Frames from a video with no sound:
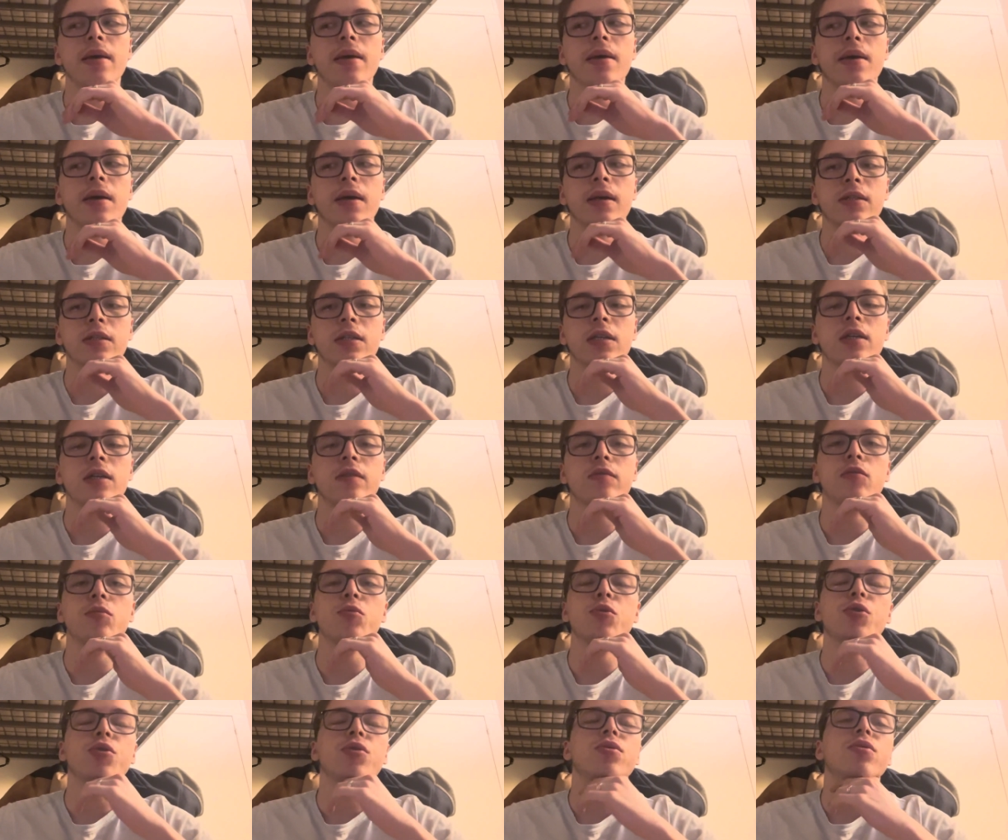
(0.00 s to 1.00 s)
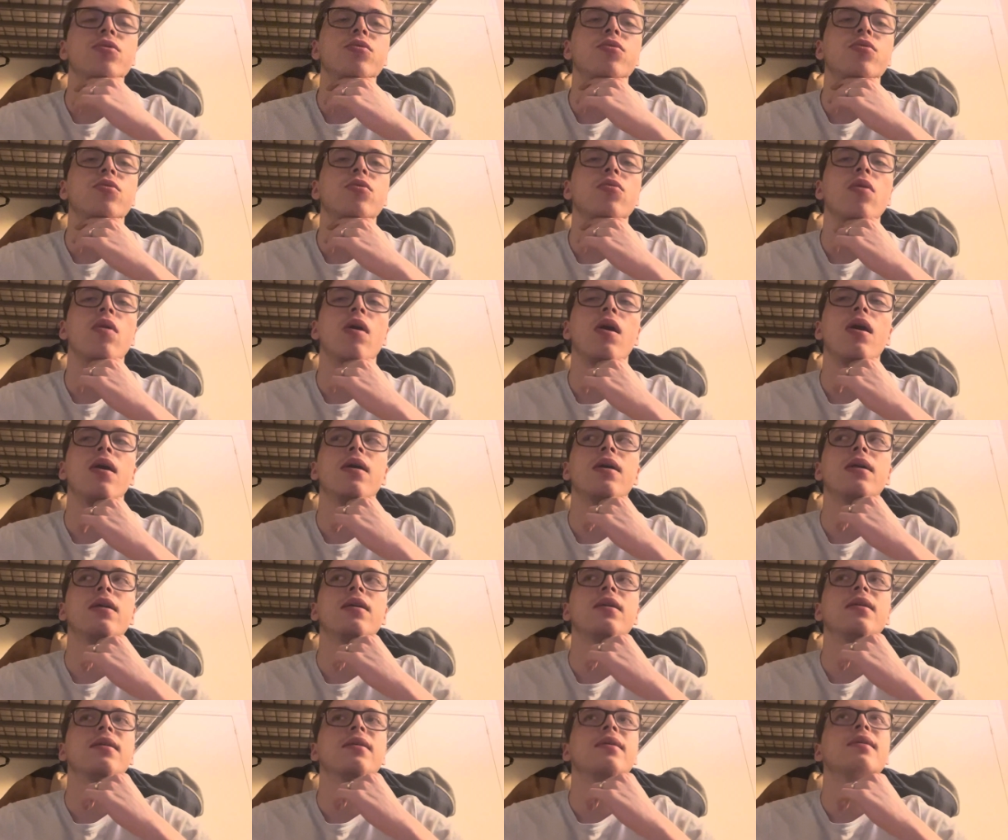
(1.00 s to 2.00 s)
un tien vaut mieux que deux, tu l'auras.
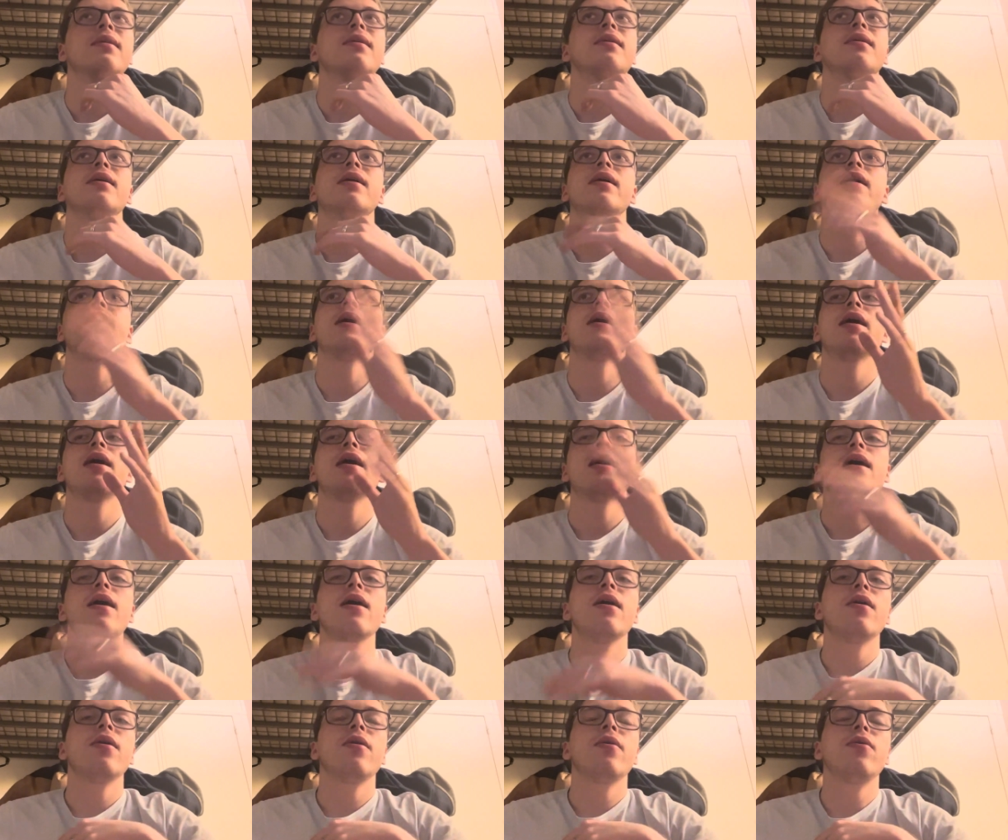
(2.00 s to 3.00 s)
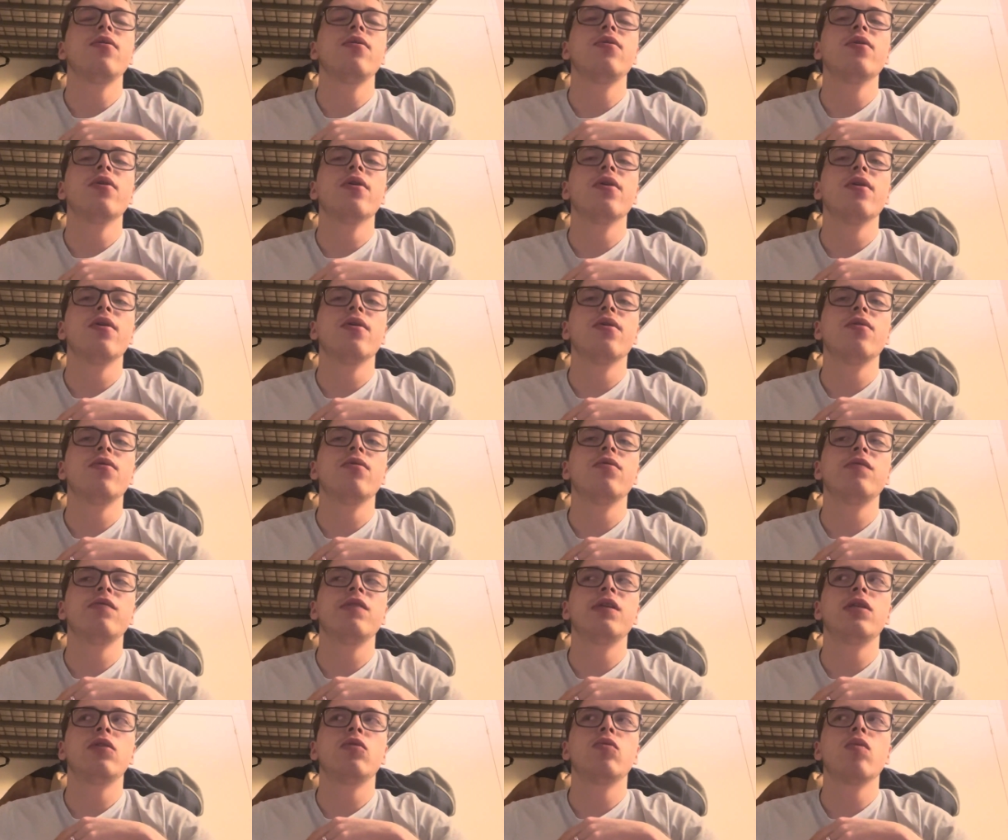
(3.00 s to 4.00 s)
Hein. Euh, euh, une,
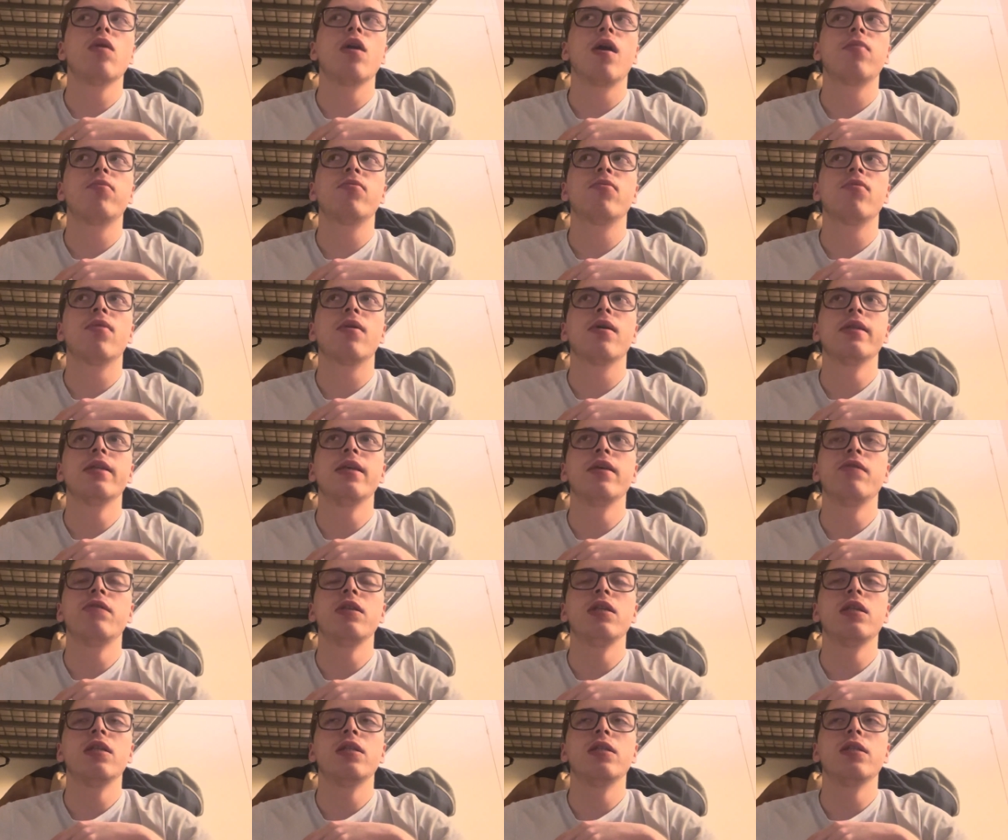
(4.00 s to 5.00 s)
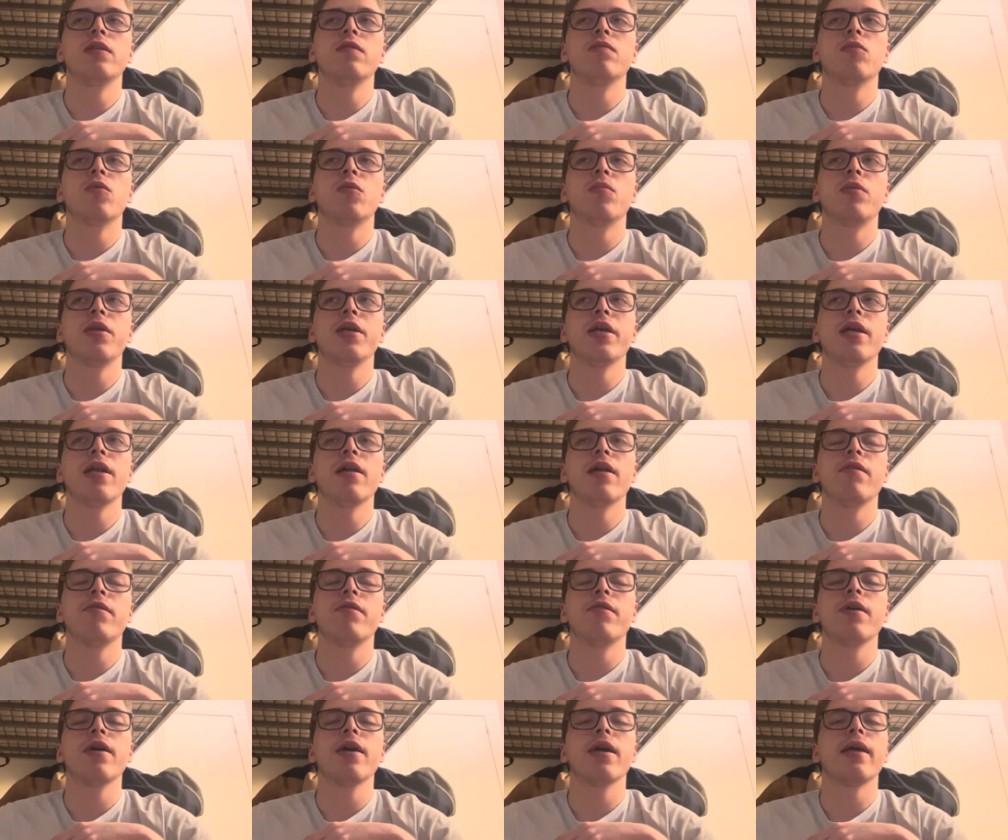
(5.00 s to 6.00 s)
victoire pourra définitivement plier
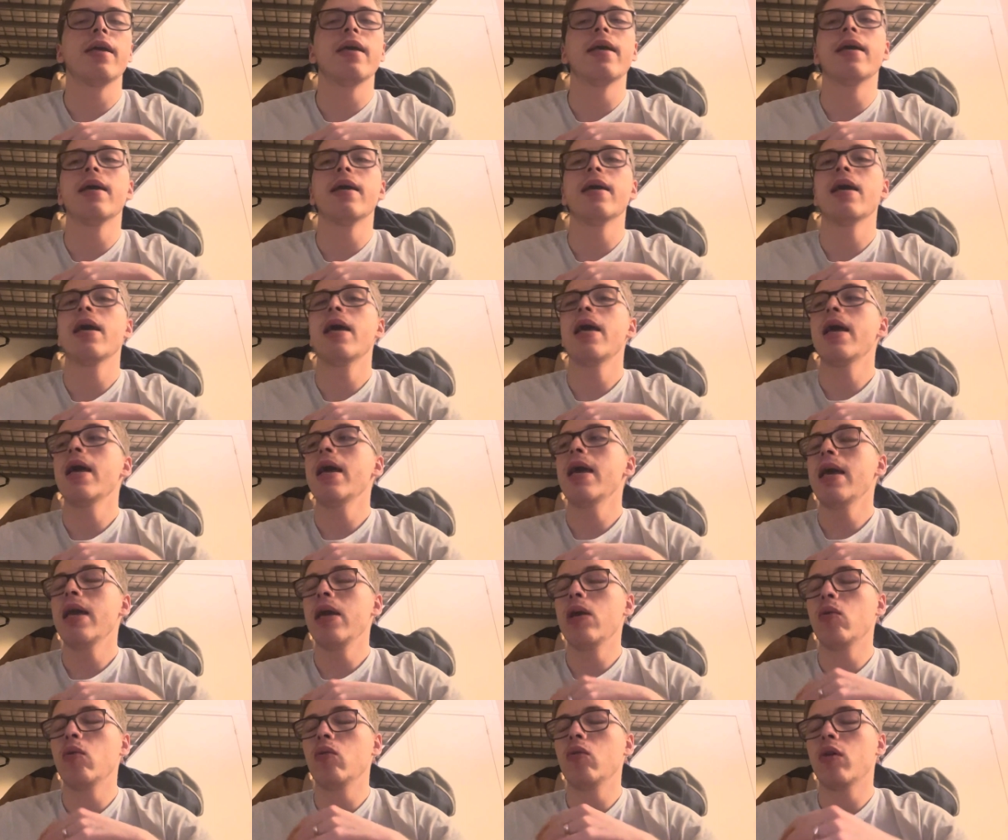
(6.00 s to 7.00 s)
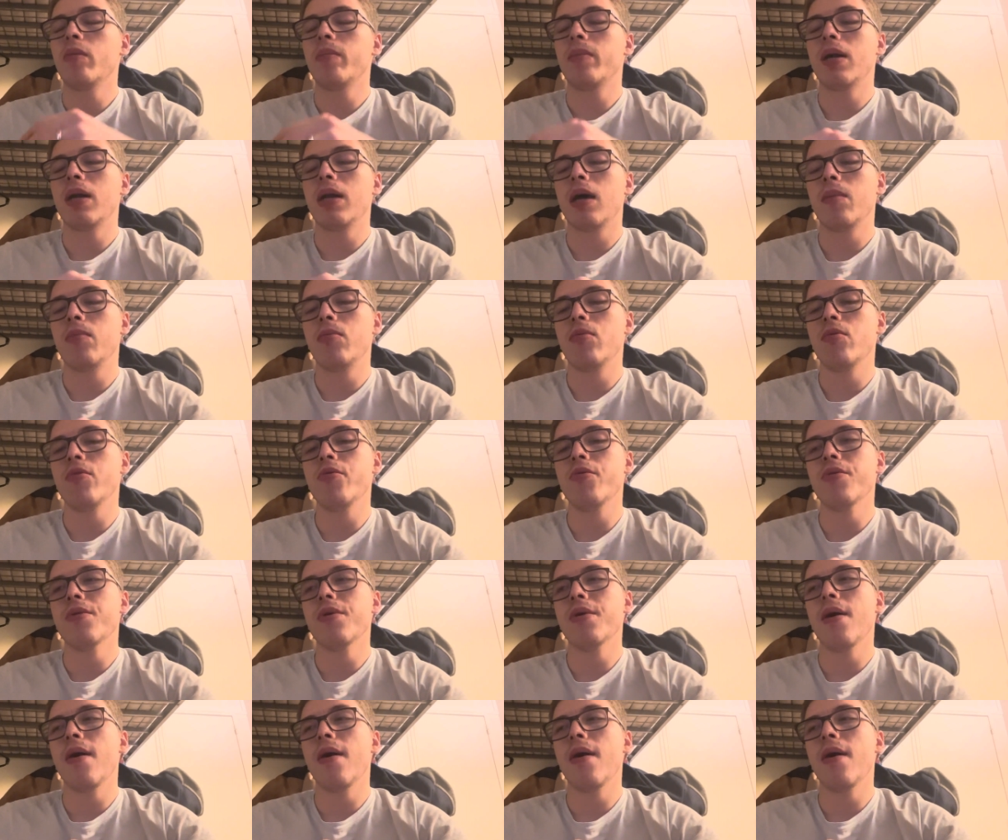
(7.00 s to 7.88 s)
l'affaire et, on n'en parlera plus.